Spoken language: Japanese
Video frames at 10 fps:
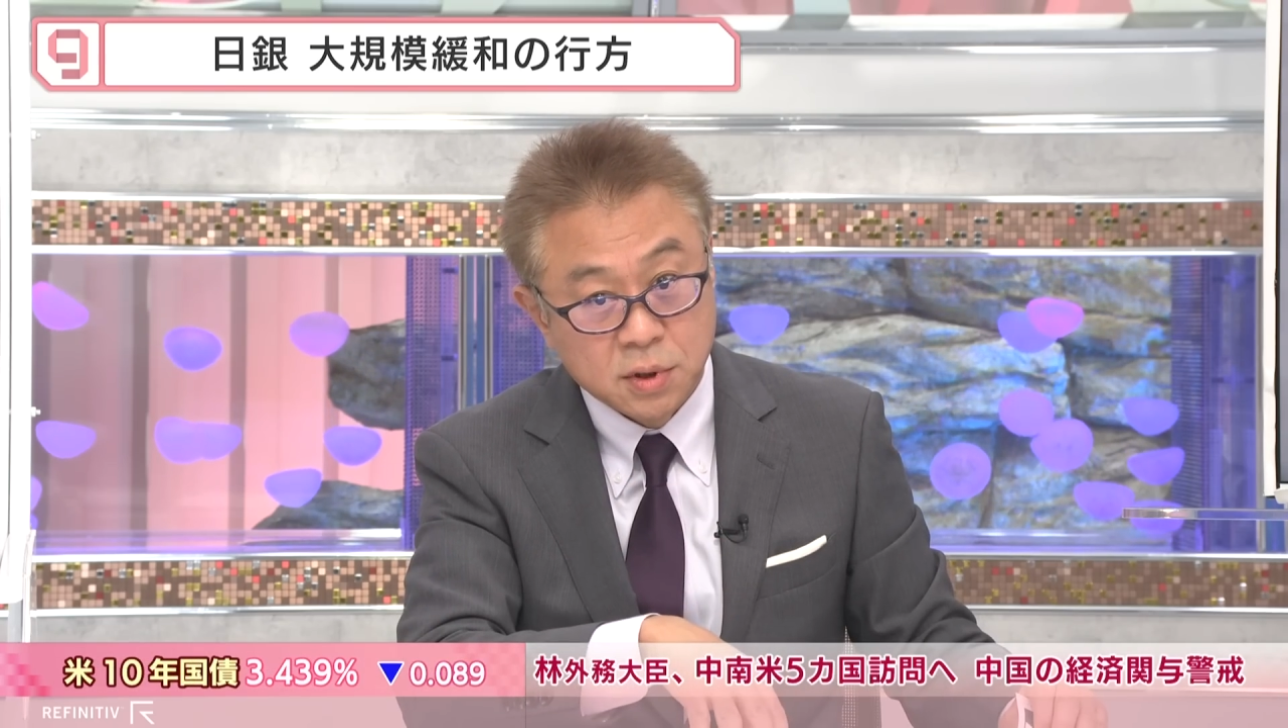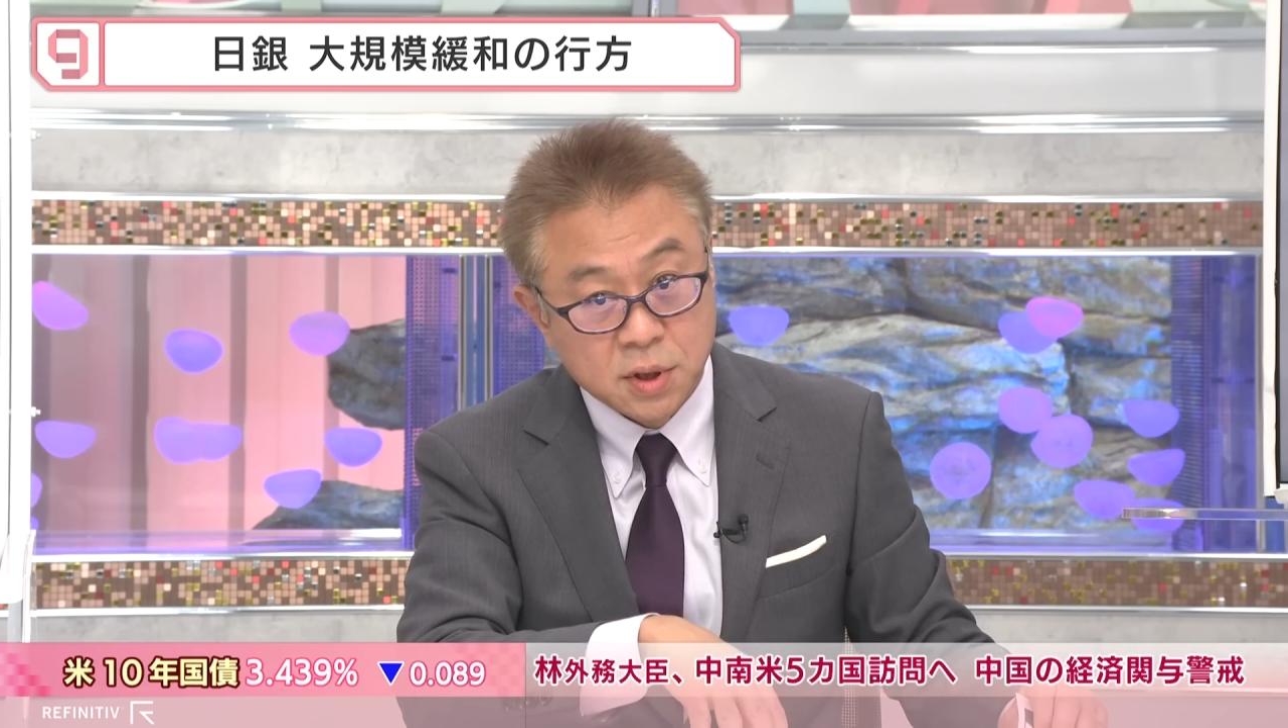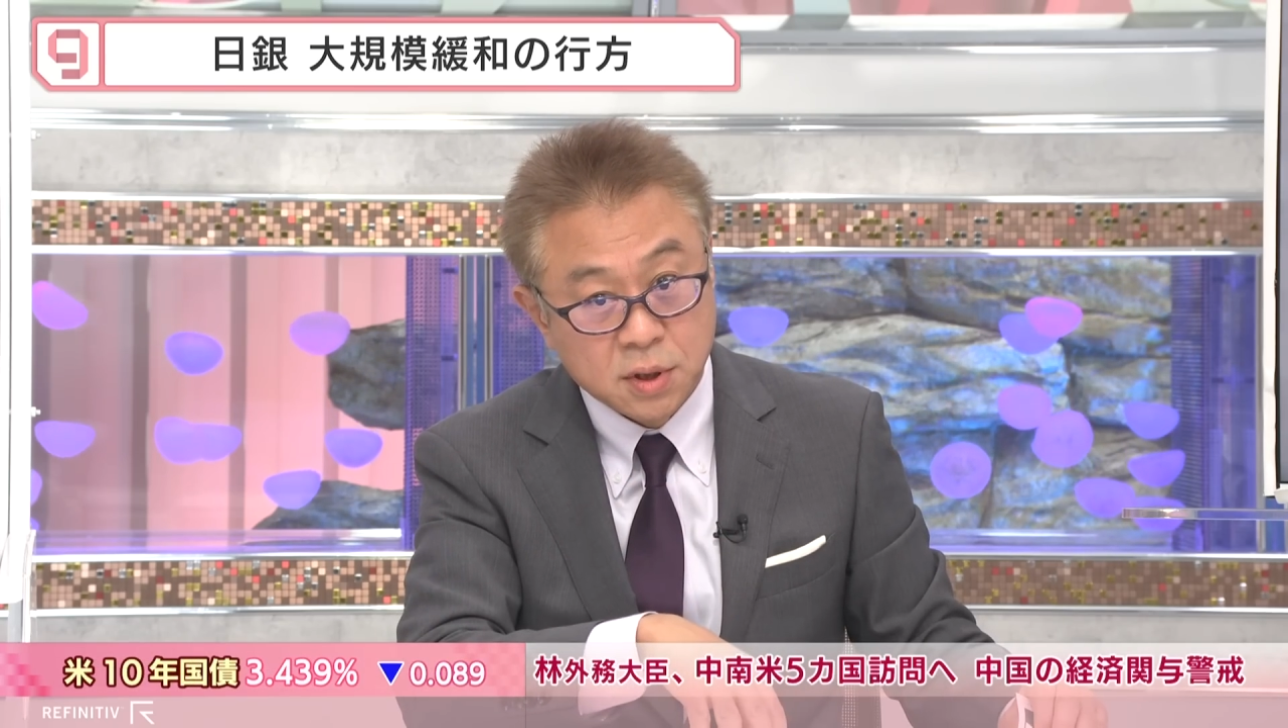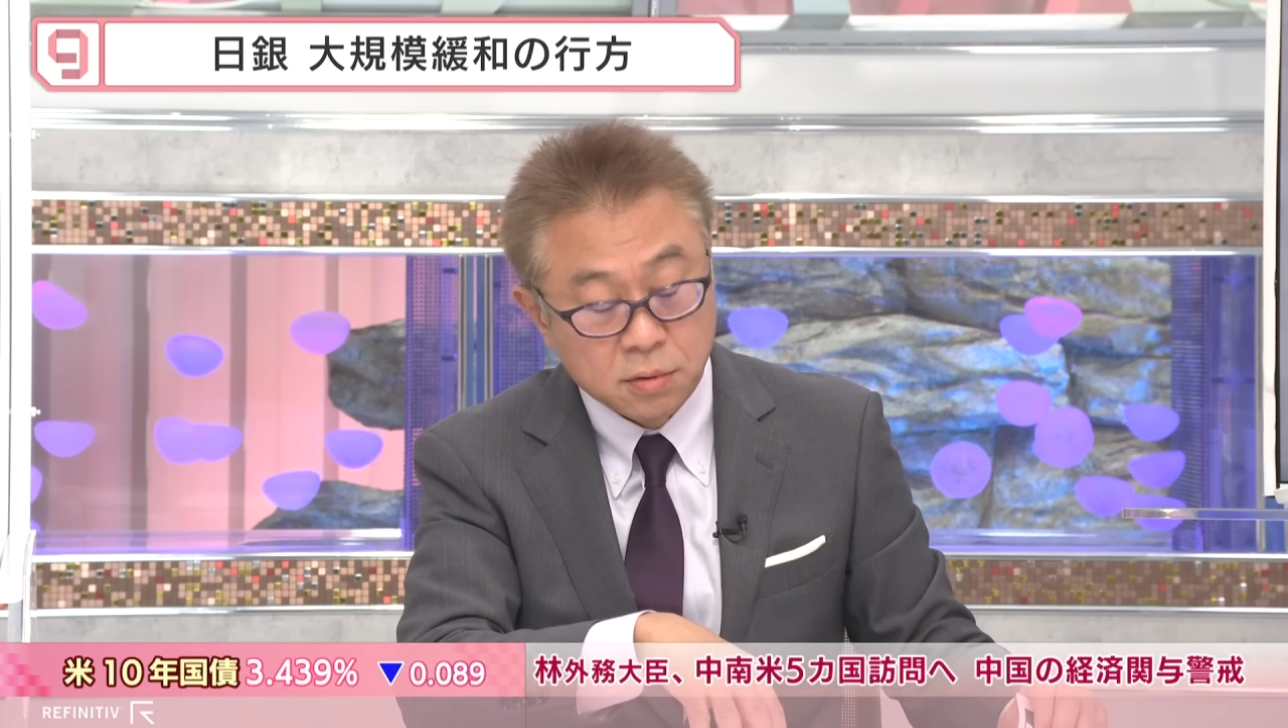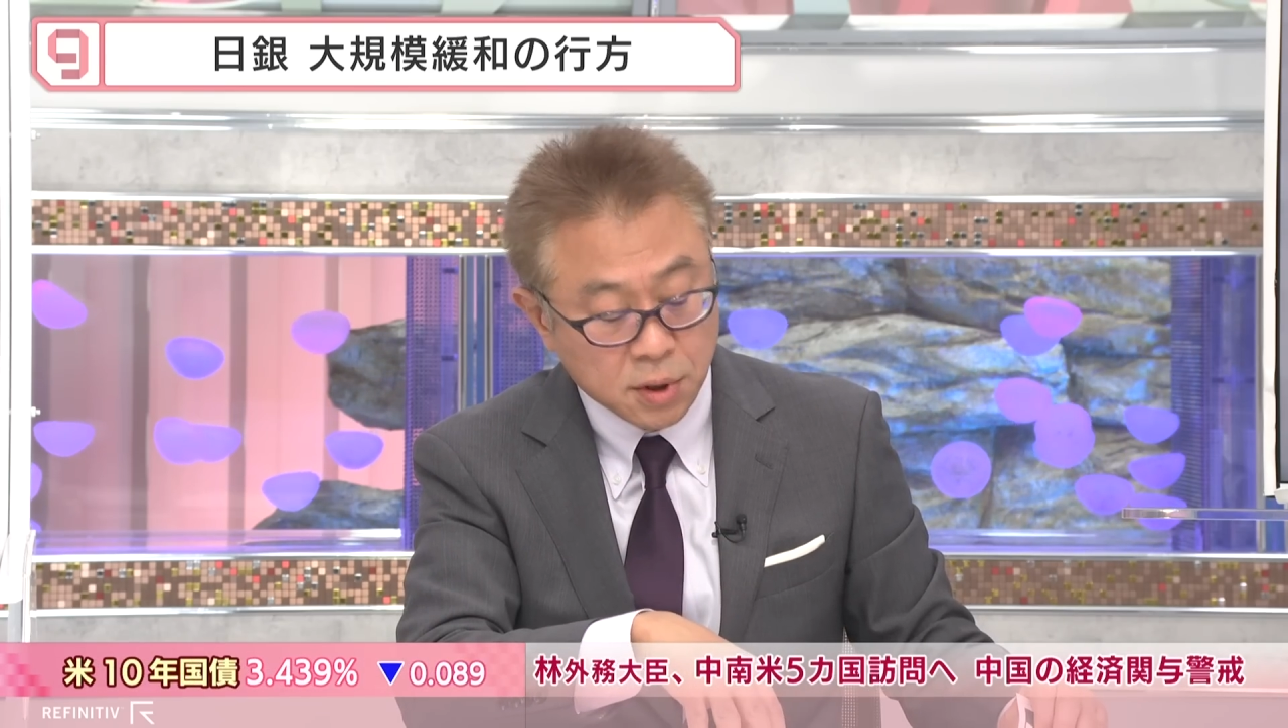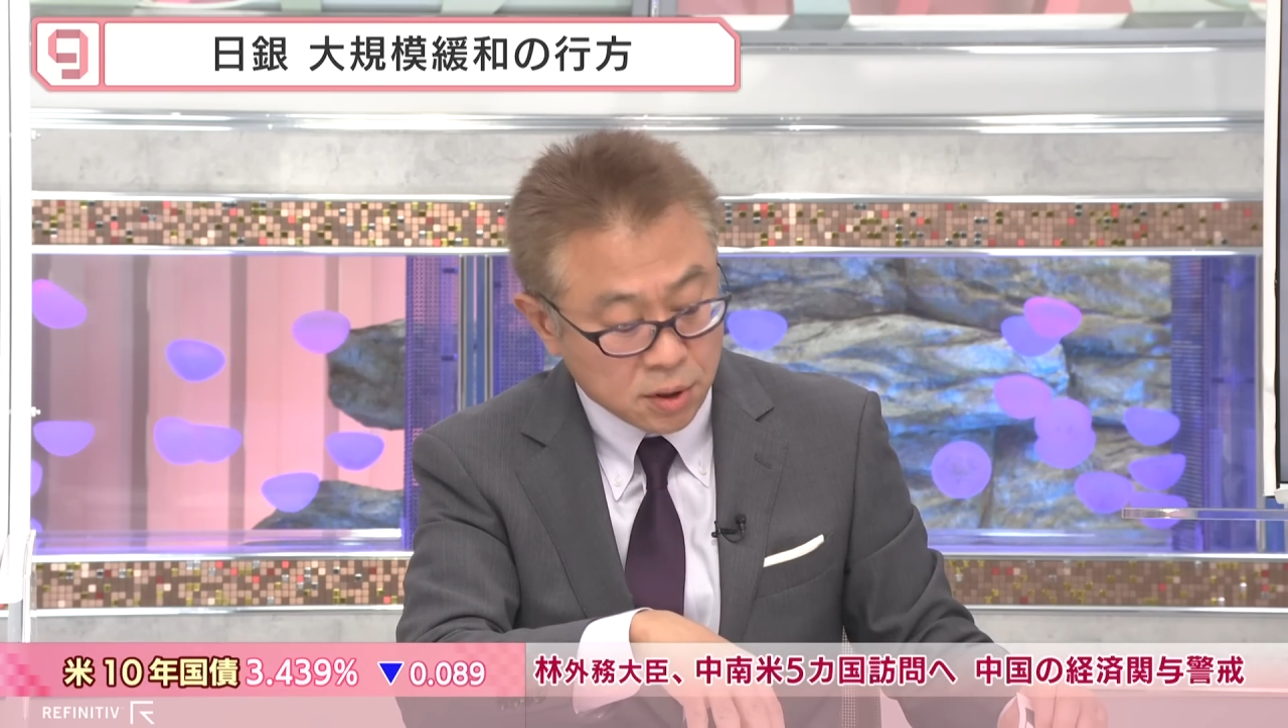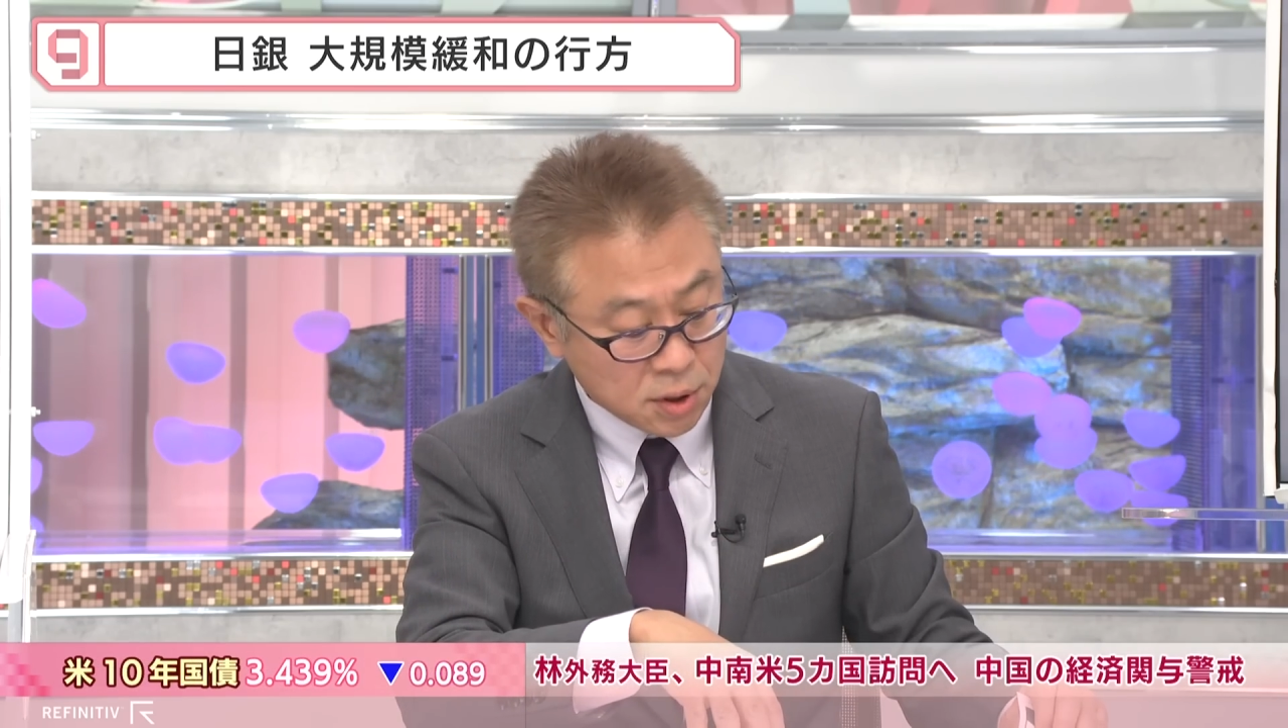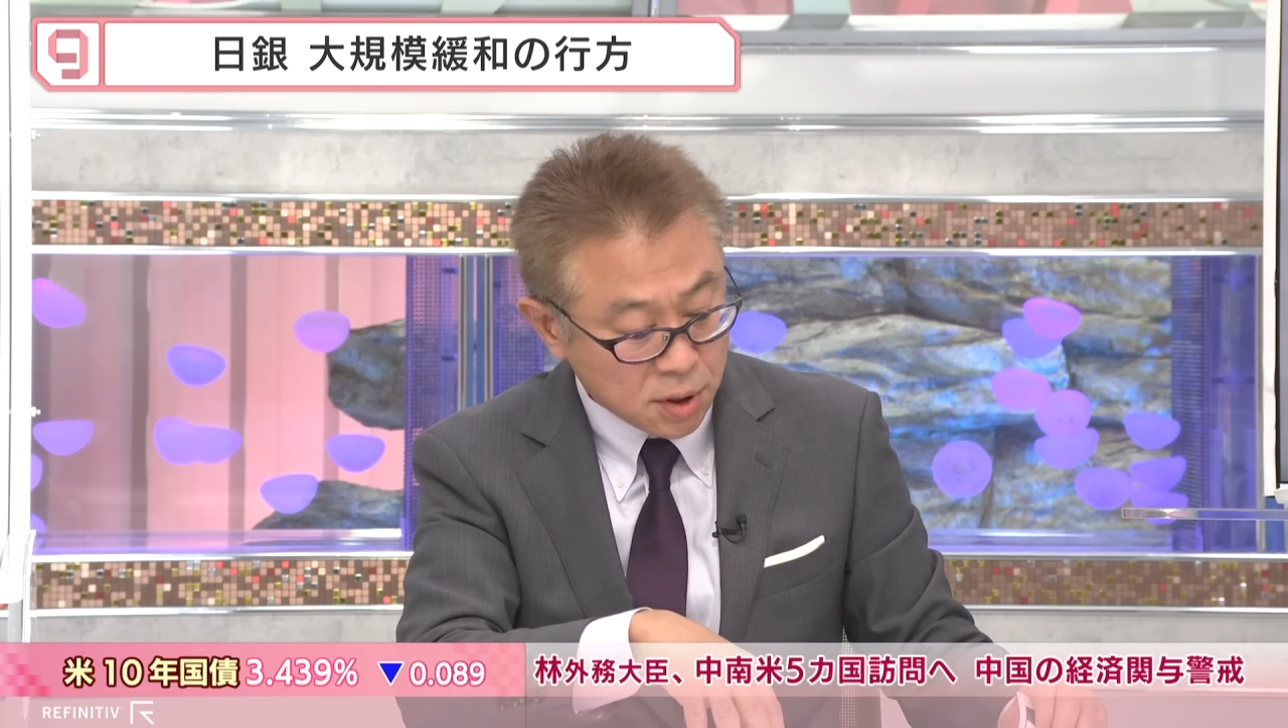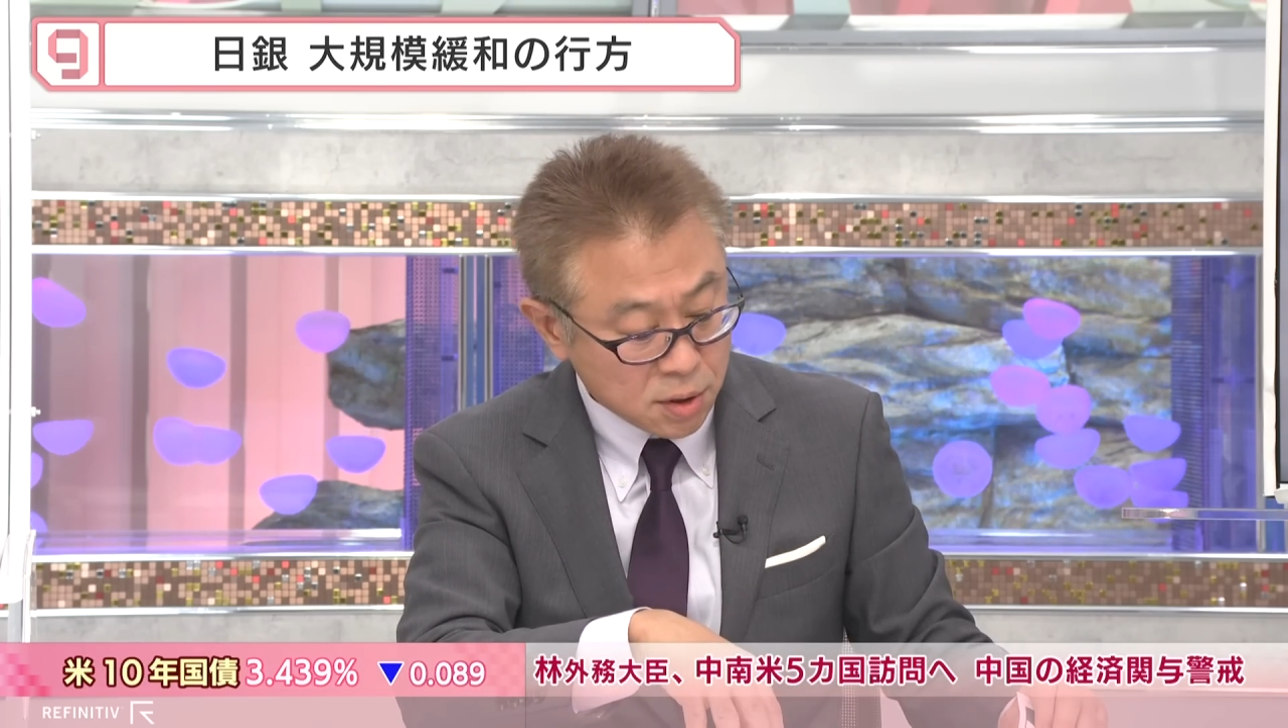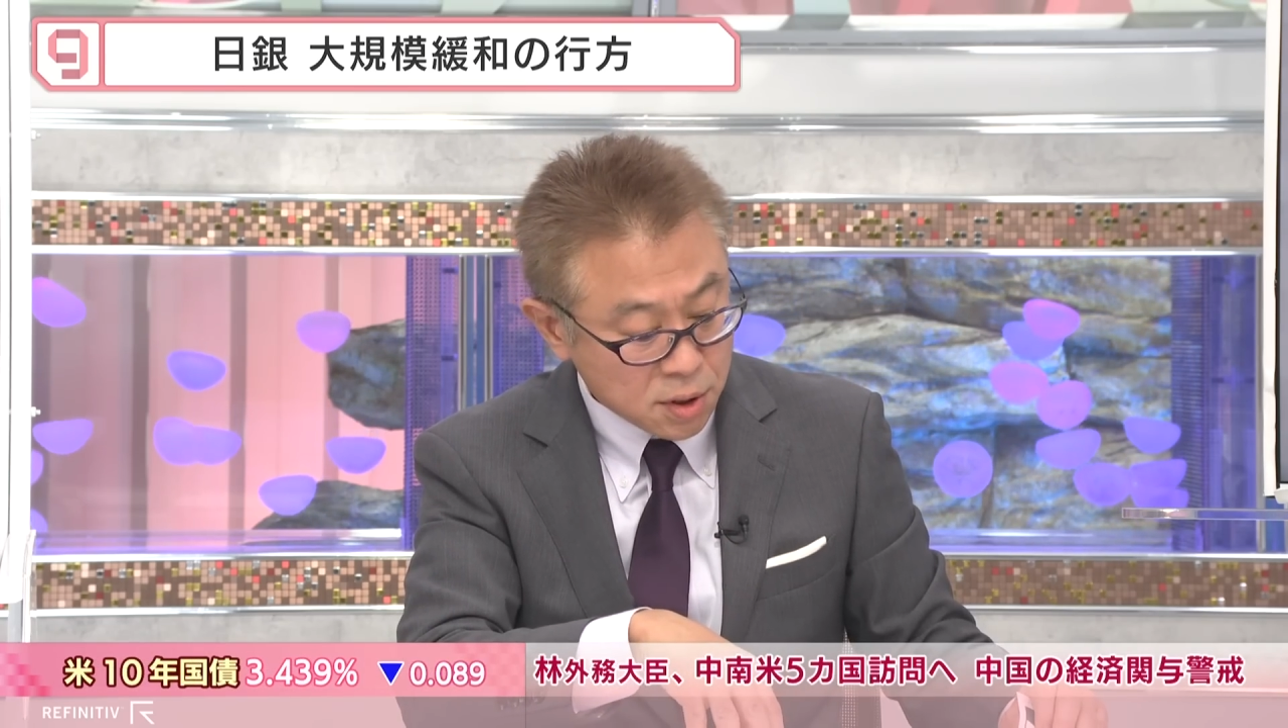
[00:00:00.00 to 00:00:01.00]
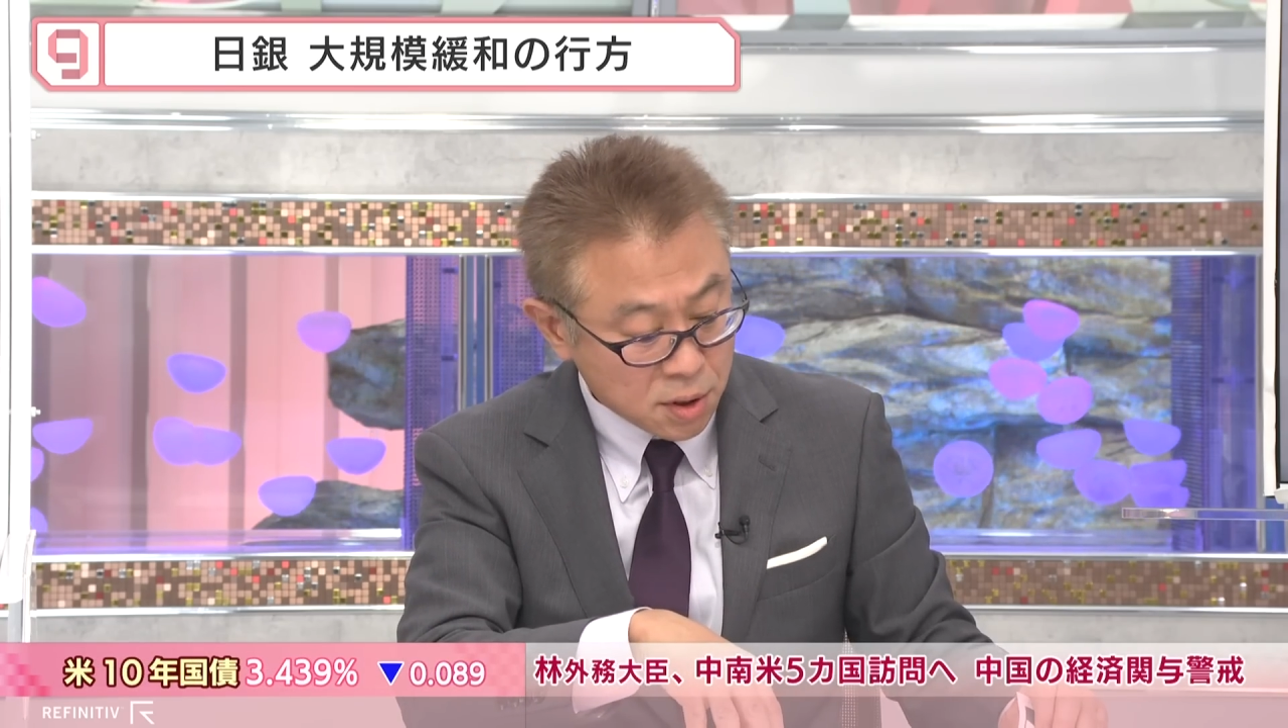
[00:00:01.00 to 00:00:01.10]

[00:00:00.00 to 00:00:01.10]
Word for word: う政策をやってきたんで